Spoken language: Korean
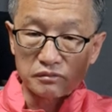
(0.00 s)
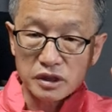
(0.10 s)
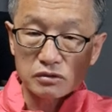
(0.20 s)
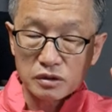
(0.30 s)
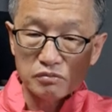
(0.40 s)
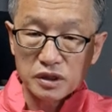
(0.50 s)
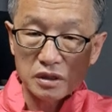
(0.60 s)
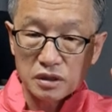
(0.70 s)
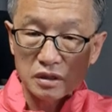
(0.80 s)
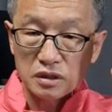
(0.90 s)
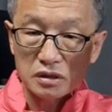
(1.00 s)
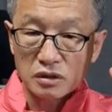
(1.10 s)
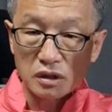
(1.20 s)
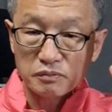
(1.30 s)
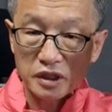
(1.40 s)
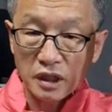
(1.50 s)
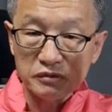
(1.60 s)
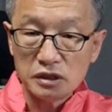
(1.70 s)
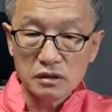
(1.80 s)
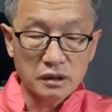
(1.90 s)
미, 미, 이저
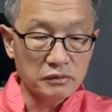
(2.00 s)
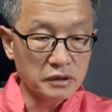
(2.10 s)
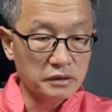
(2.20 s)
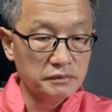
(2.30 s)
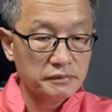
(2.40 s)
피난민들 때문에.